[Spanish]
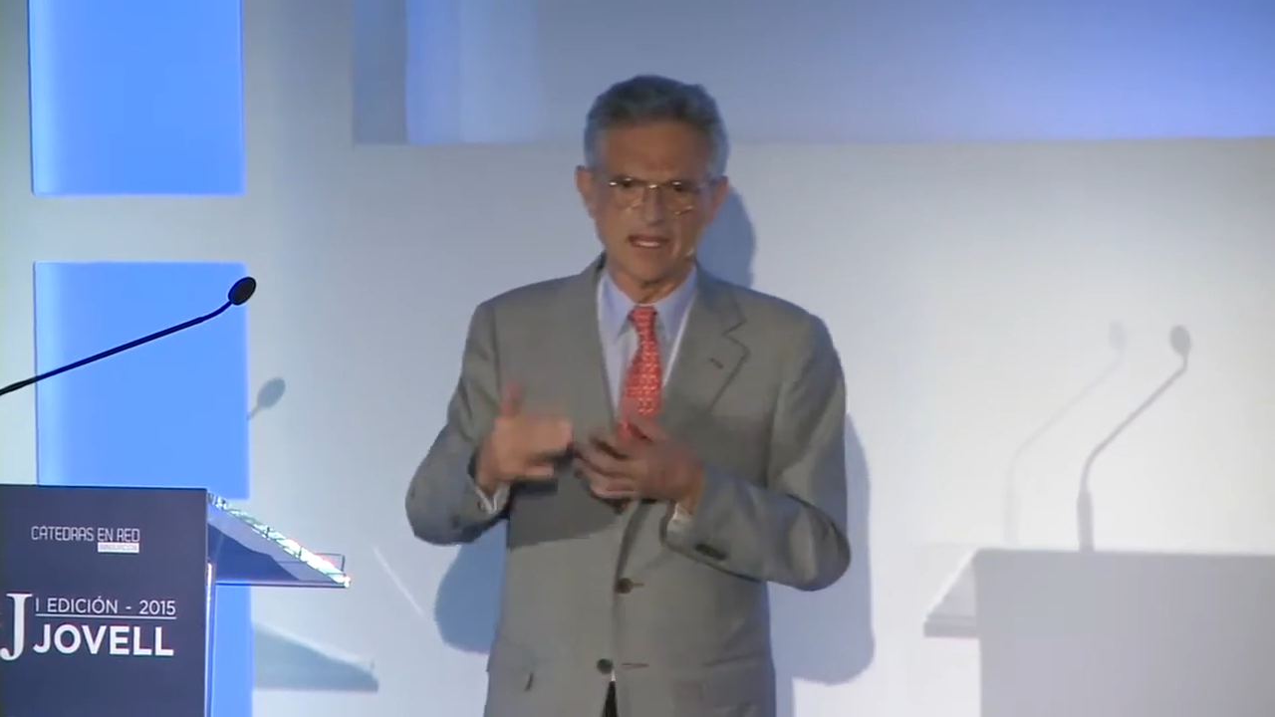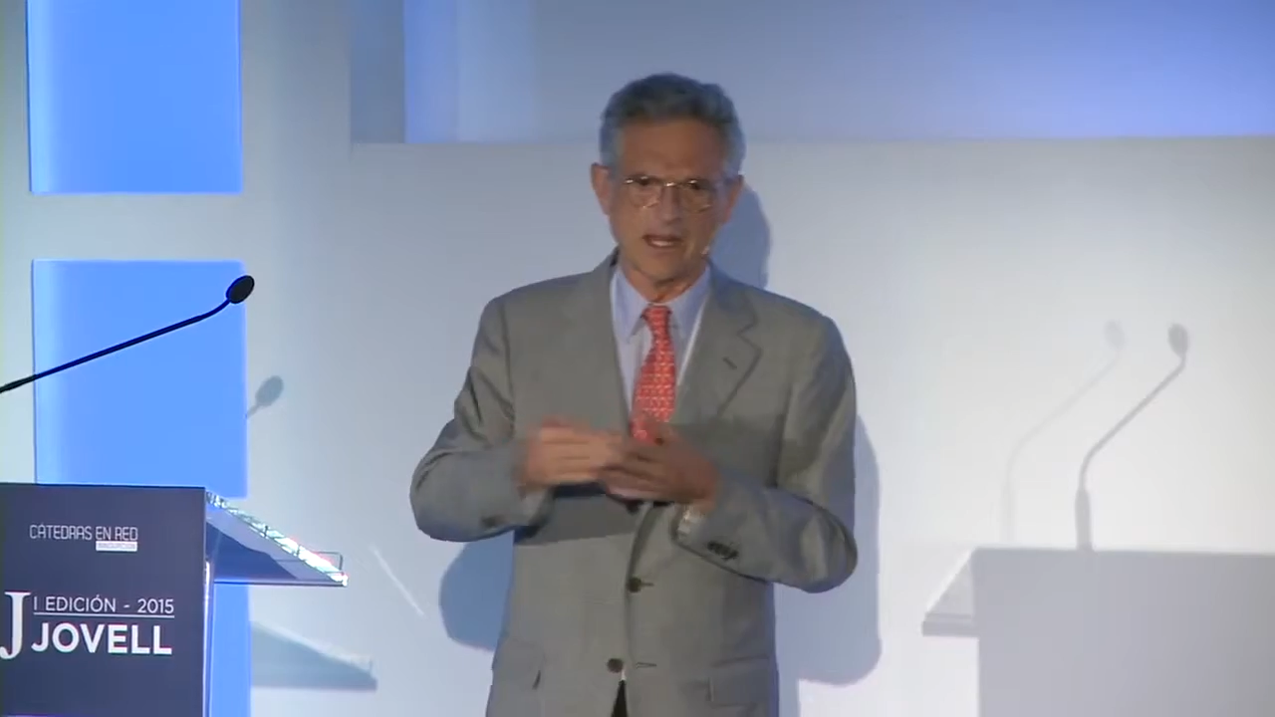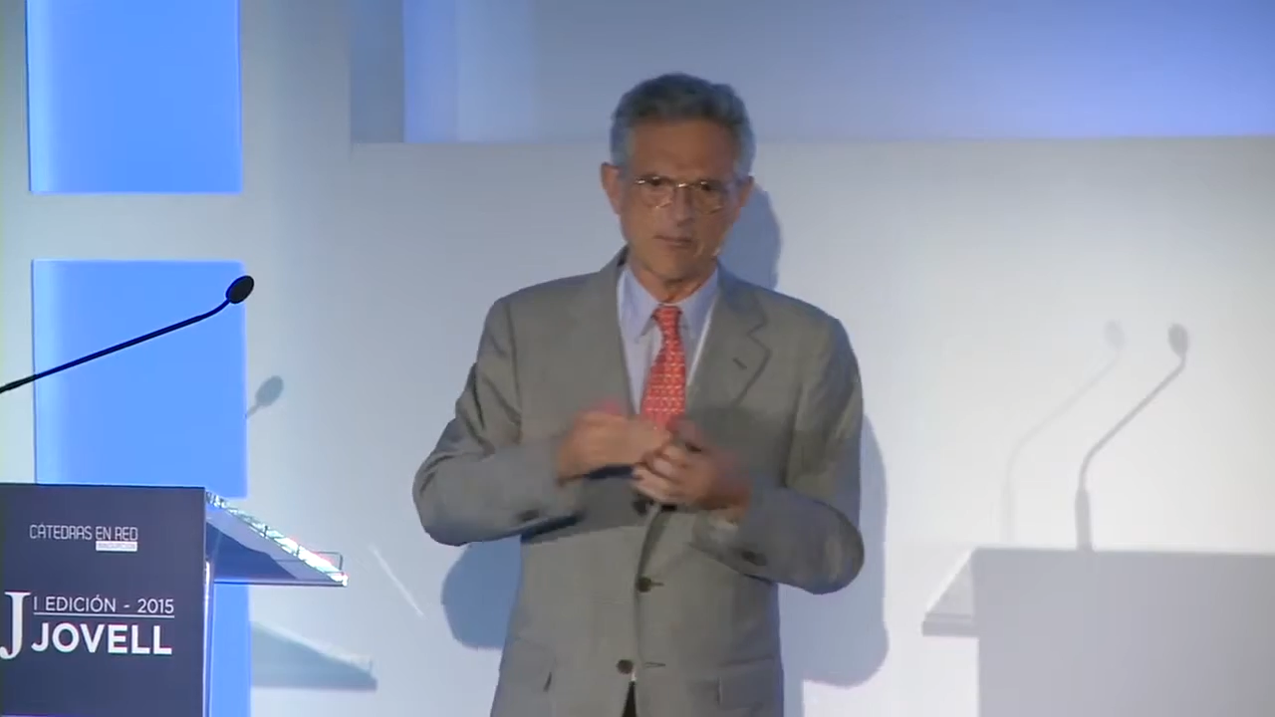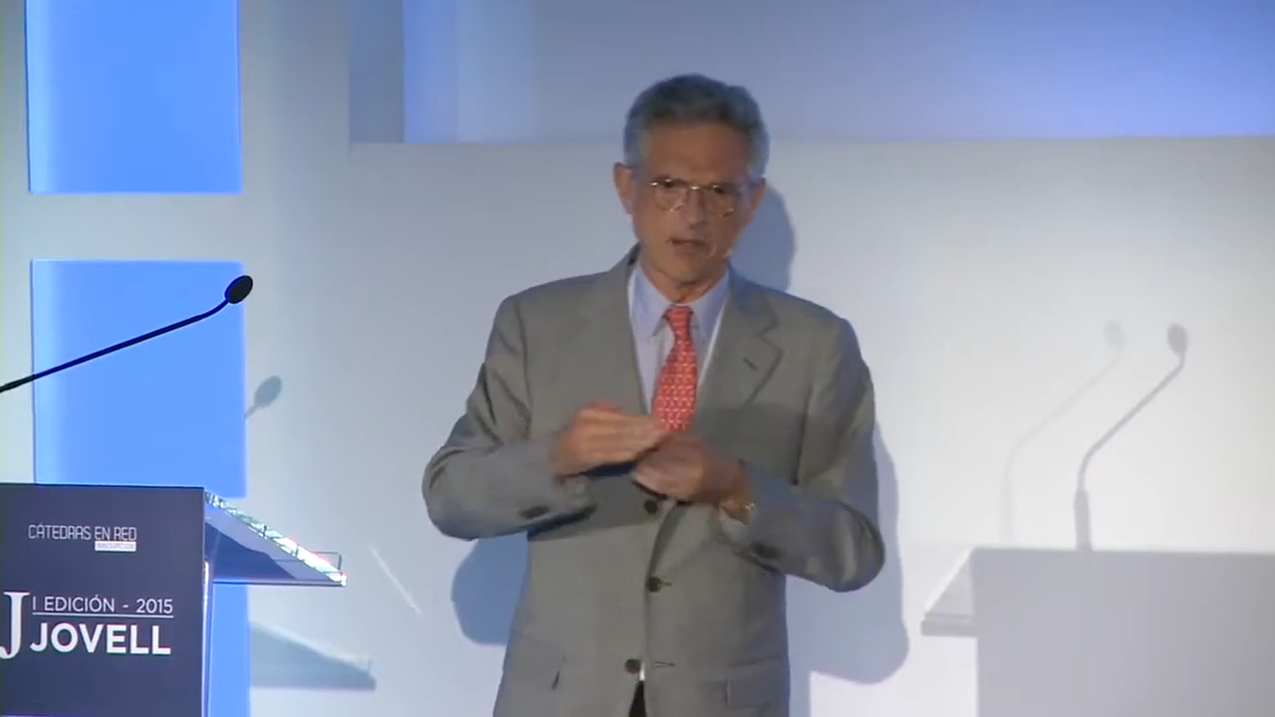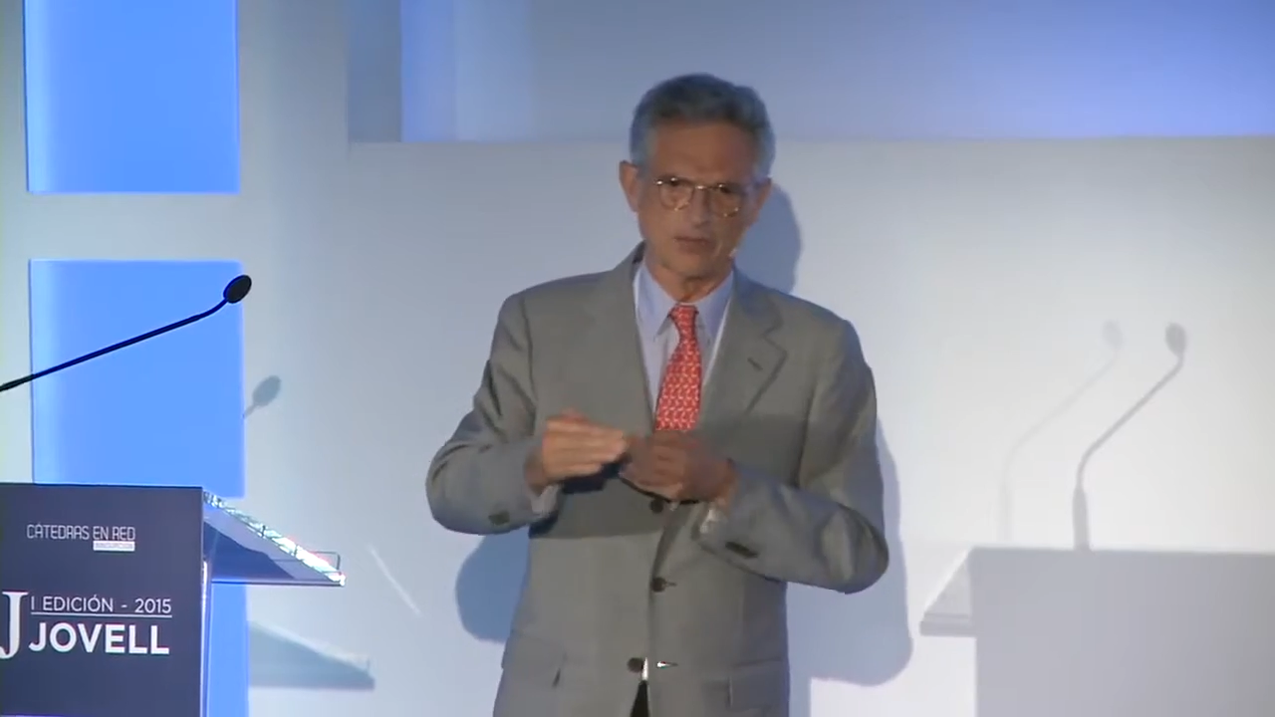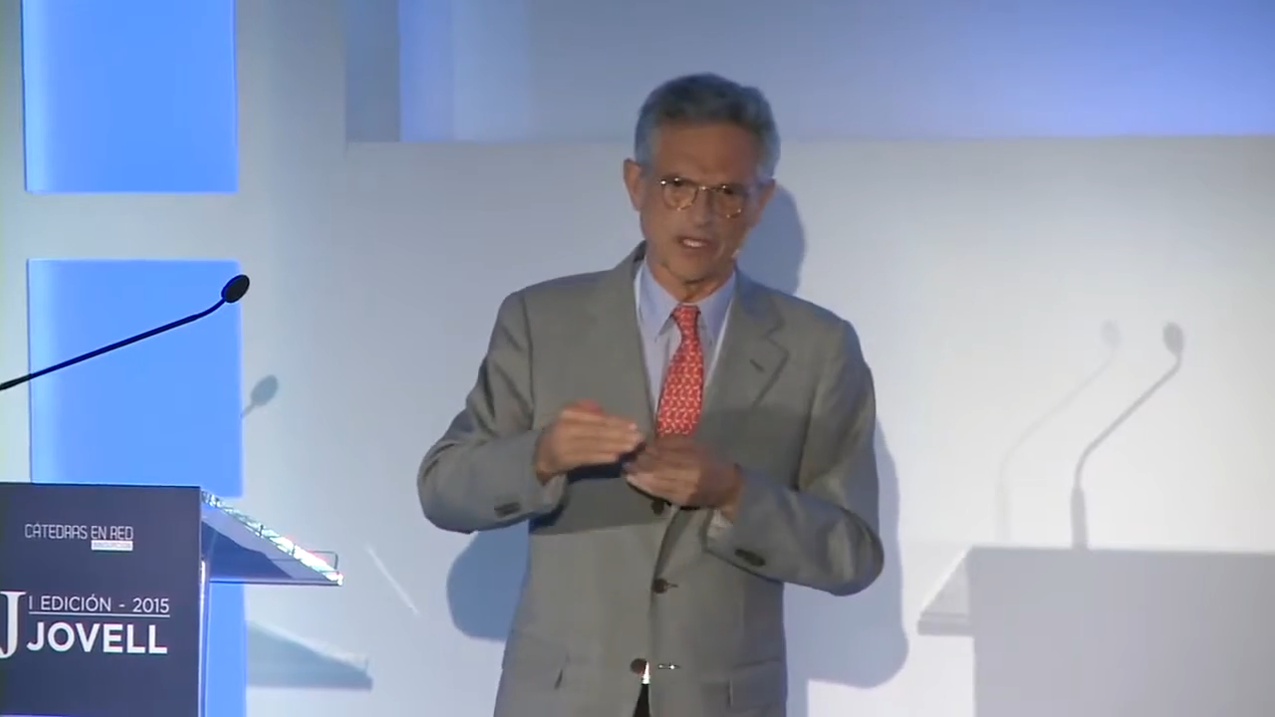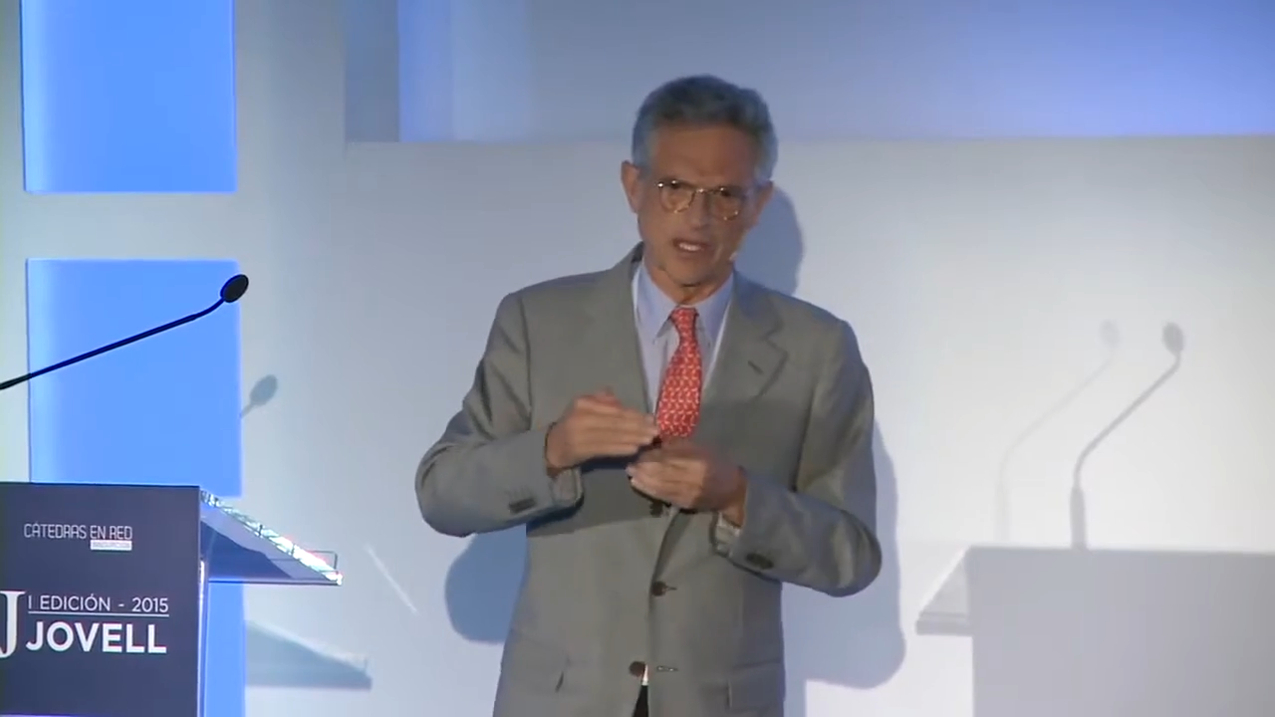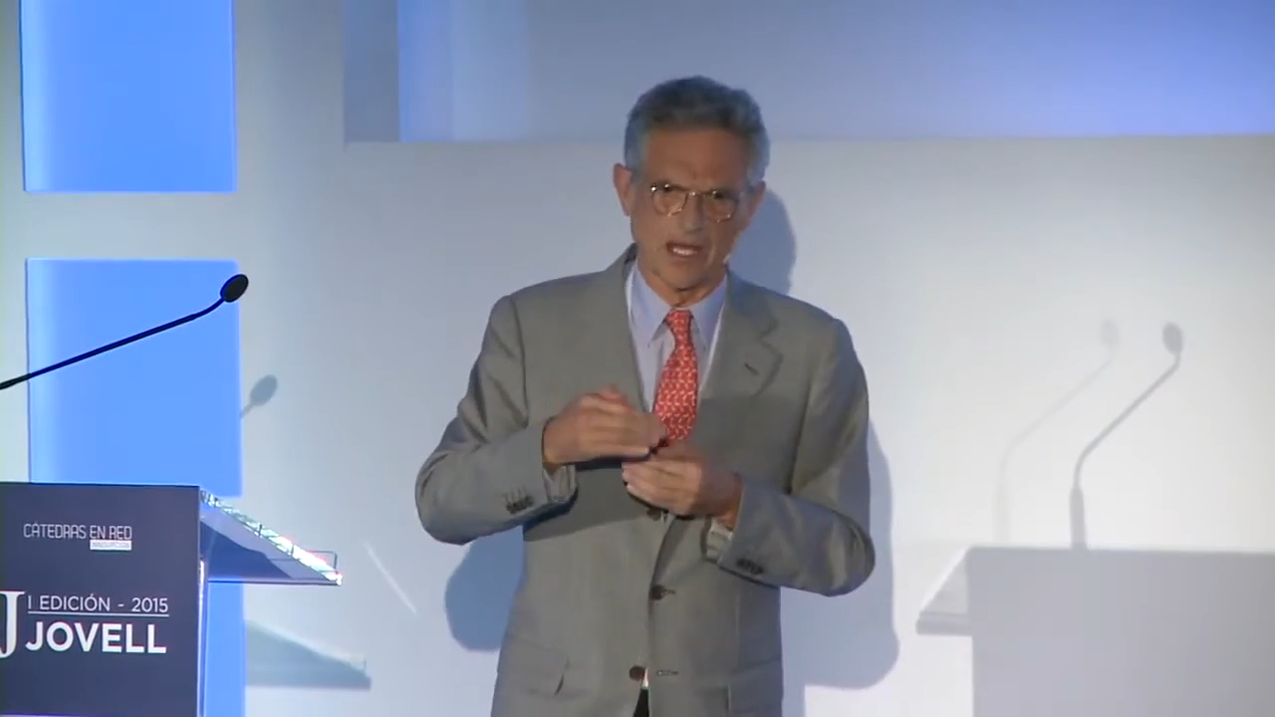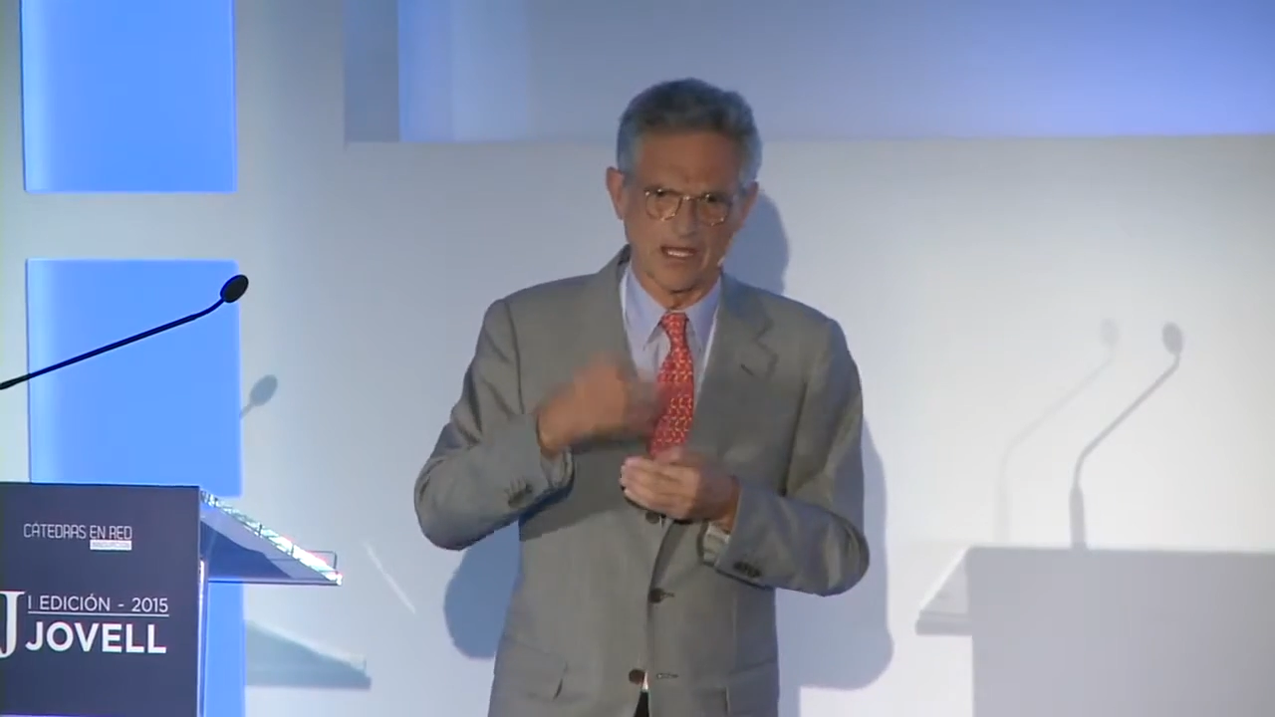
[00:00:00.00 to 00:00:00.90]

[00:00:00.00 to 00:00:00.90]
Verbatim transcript: terapéutica,